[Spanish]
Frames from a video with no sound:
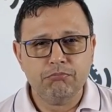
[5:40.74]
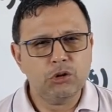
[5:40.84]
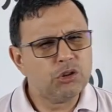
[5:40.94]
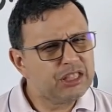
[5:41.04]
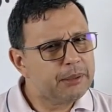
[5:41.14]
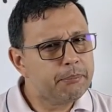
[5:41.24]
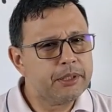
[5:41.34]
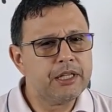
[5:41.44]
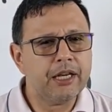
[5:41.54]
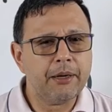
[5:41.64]
No
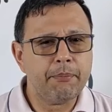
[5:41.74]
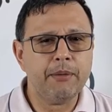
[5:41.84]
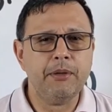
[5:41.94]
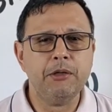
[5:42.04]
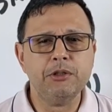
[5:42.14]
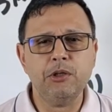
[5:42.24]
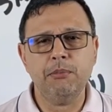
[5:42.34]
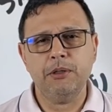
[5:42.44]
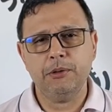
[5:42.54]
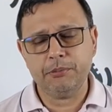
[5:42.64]
siempre llegar primero es lo
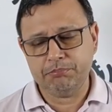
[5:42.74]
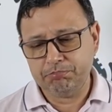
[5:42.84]
mejor.